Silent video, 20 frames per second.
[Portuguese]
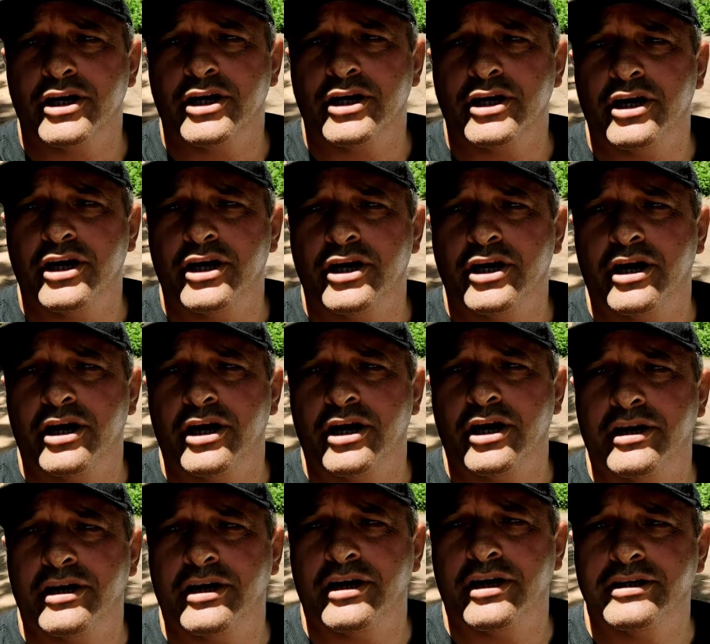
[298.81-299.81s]
Então, se tiver
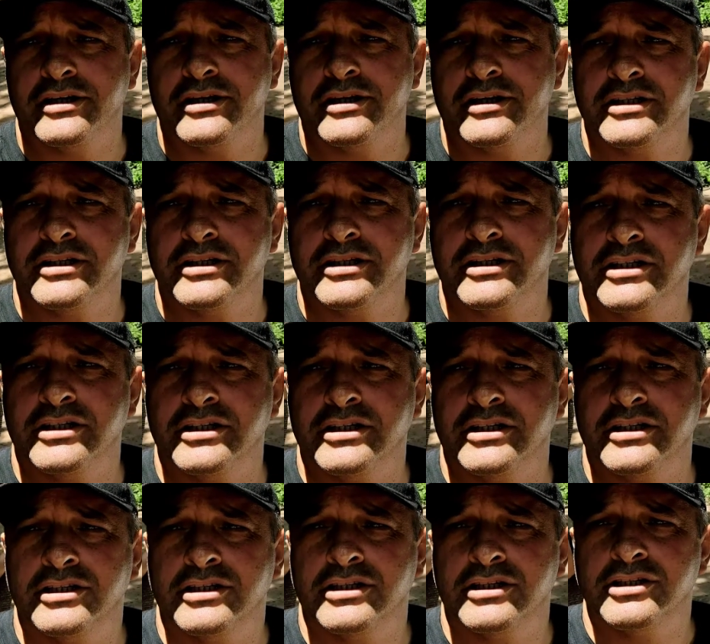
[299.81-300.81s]
com disposição de andar,
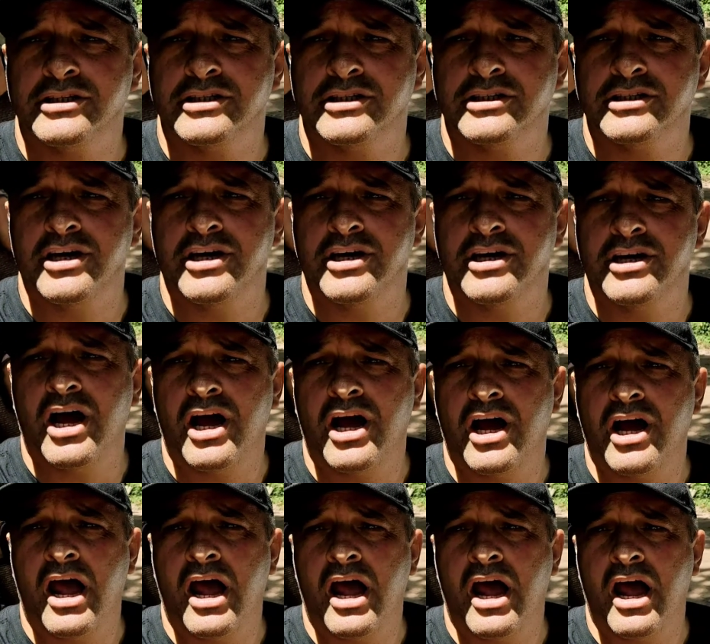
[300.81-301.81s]
você pode até andando pela,
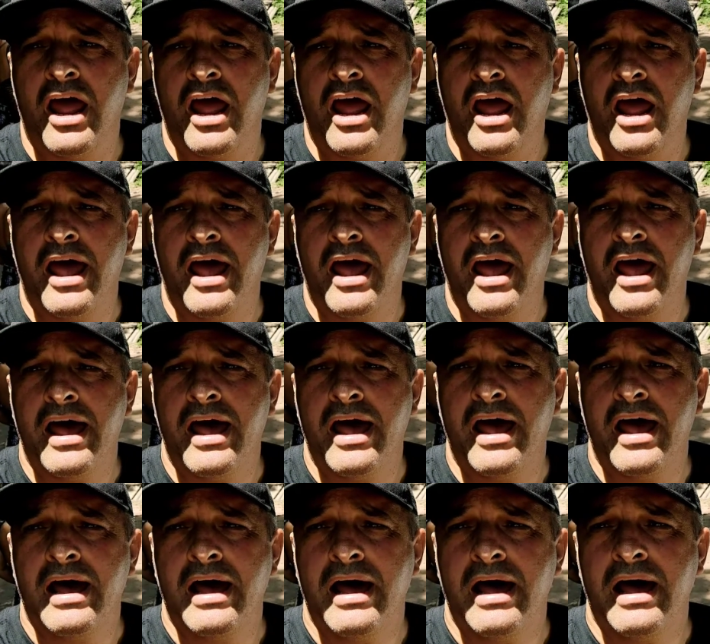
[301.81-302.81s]
pela areia da praia,
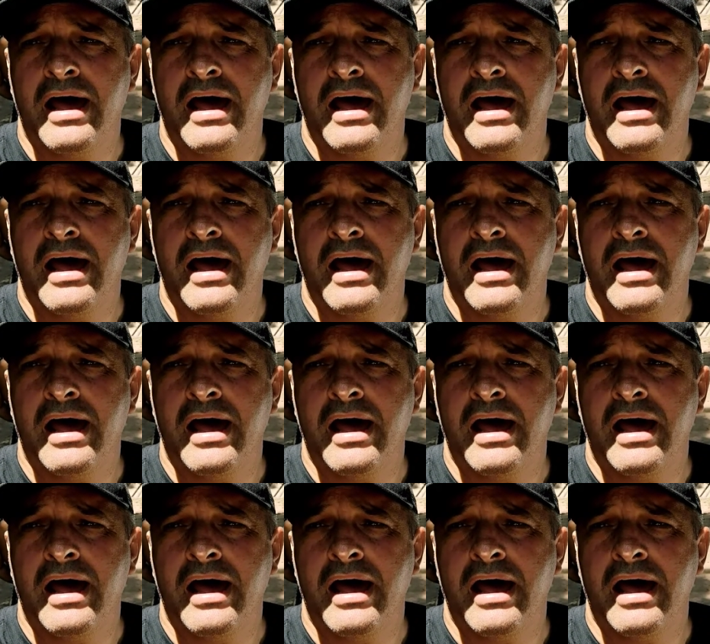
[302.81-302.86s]
né?